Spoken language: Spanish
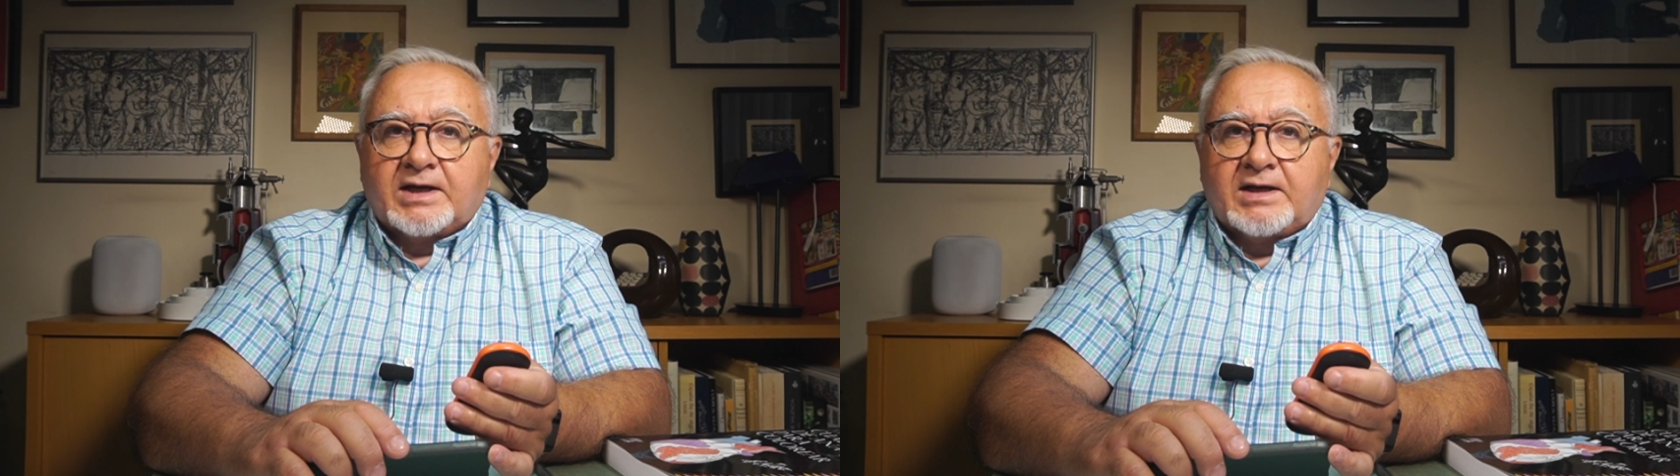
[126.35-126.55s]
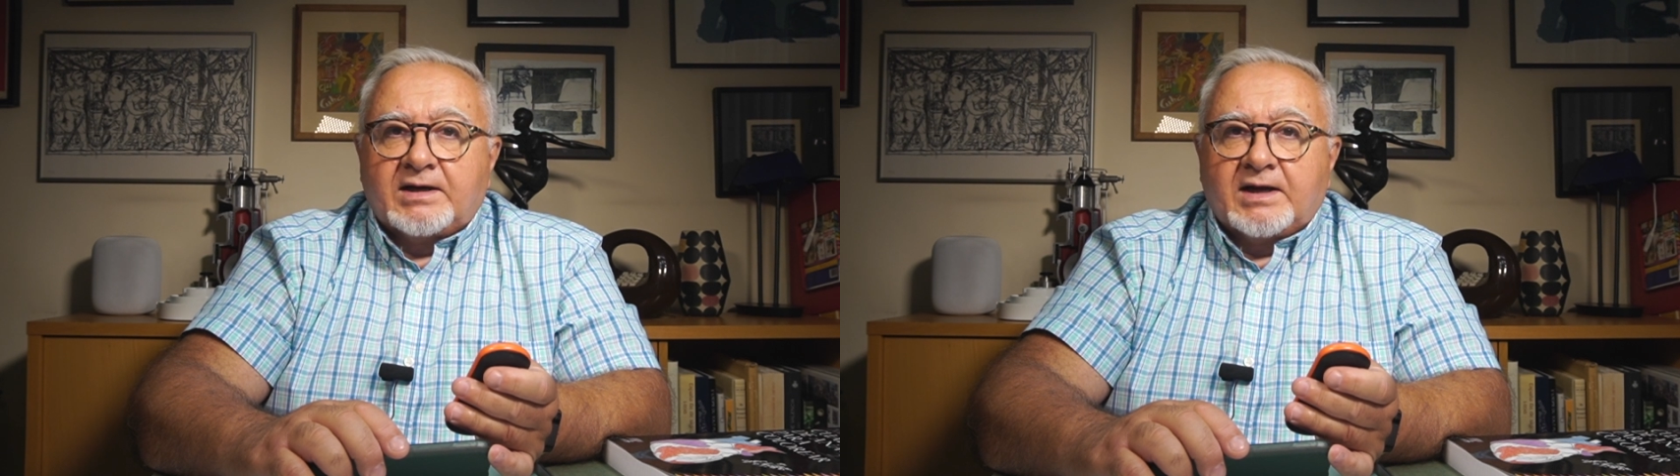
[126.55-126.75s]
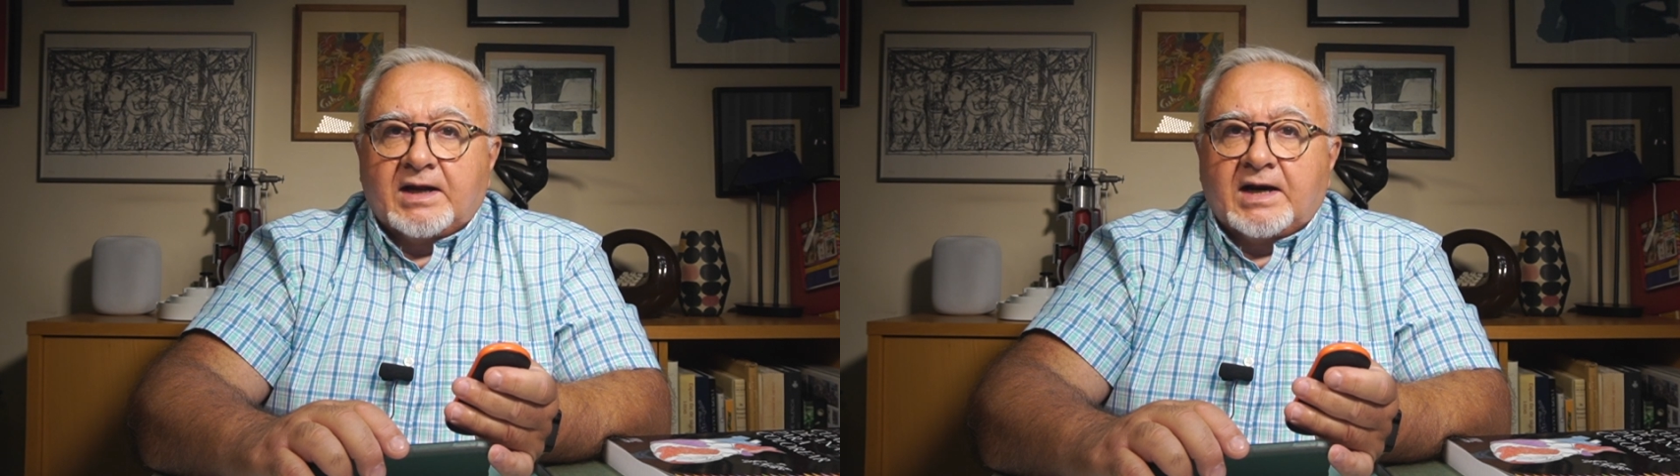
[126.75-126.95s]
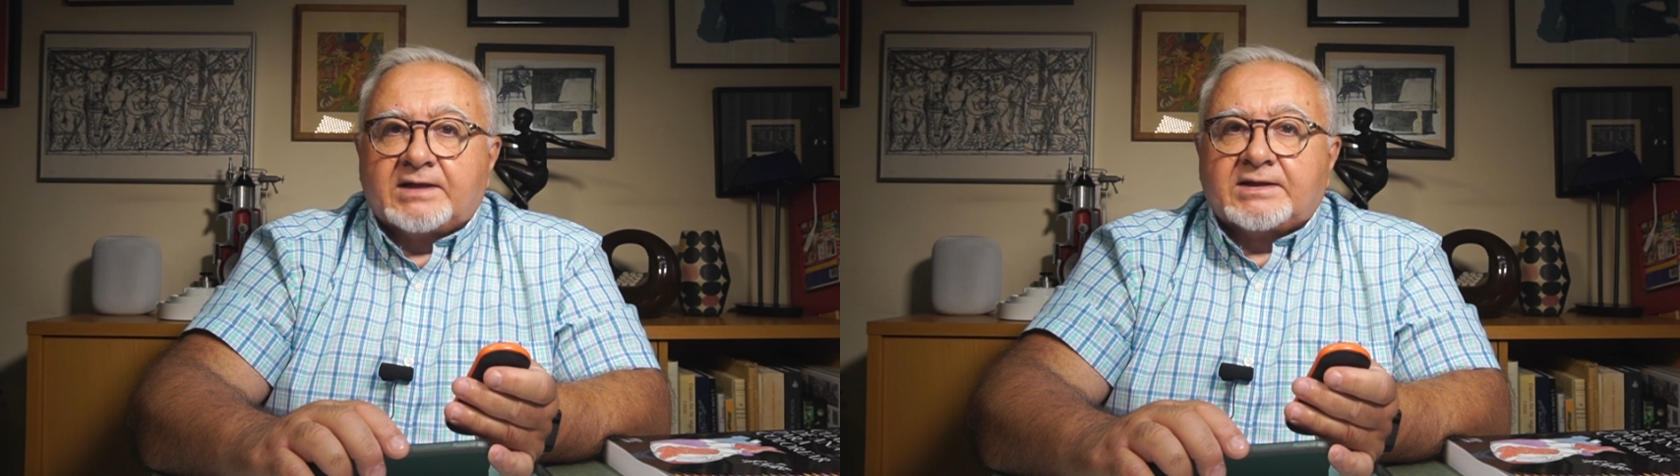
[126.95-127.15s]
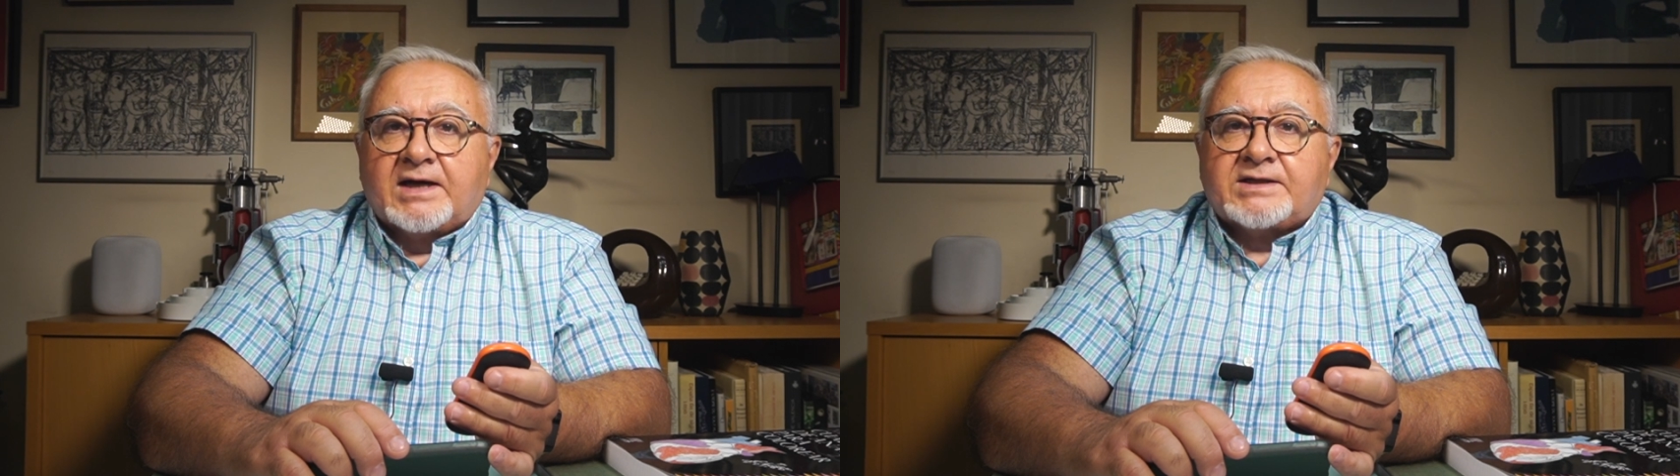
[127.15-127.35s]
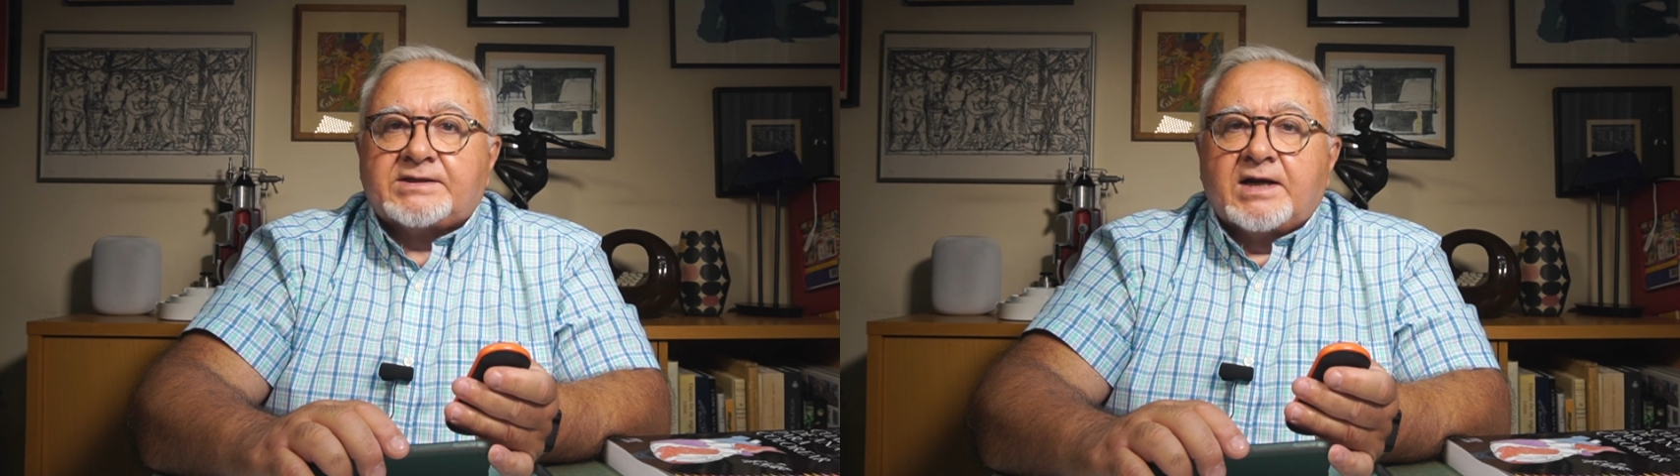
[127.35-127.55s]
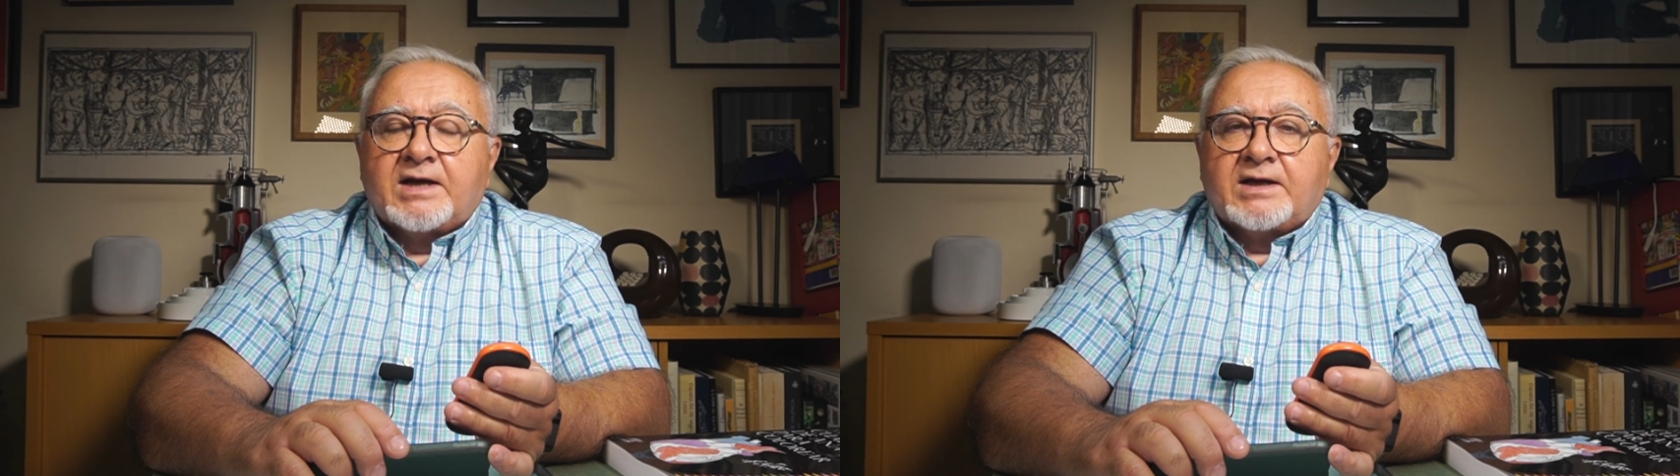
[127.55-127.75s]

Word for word: en el Atlas